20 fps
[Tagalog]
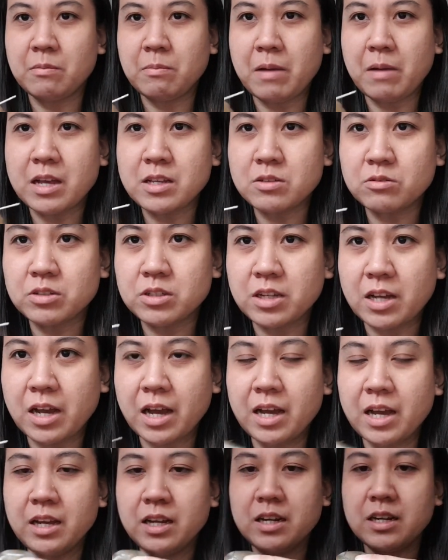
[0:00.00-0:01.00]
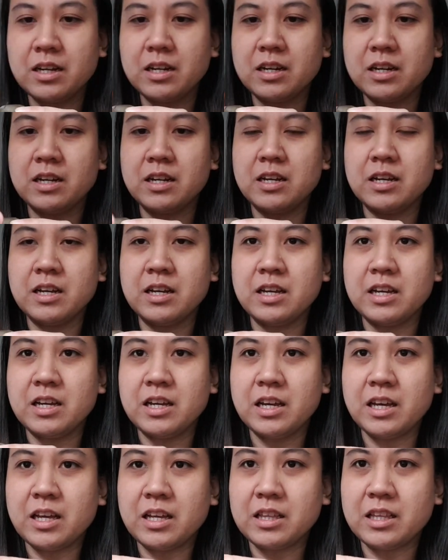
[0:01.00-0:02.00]
ipasok siya.
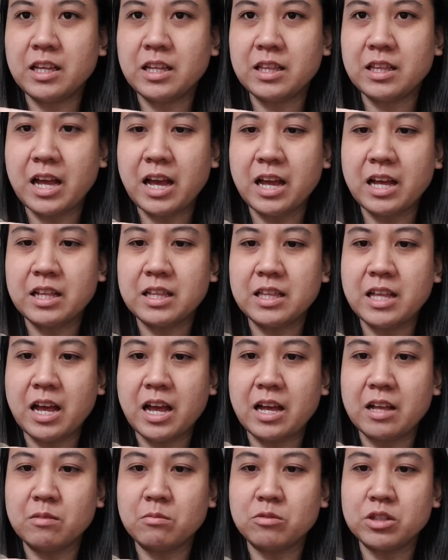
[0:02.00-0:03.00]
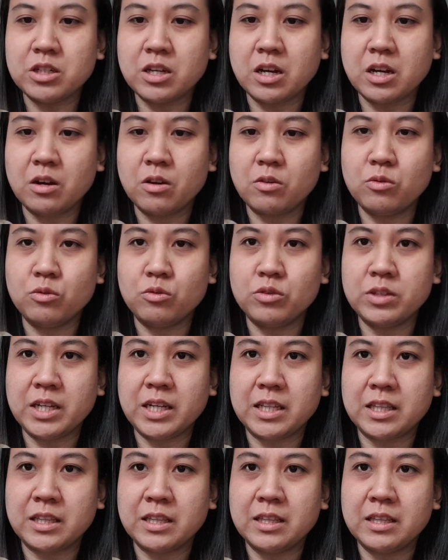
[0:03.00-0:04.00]
And then, dahan-dahan mo siyang
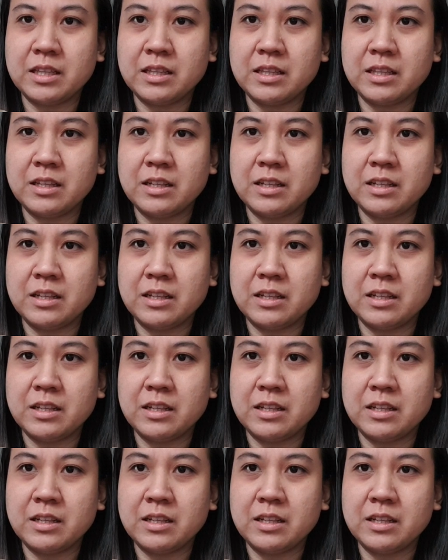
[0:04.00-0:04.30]
kunin.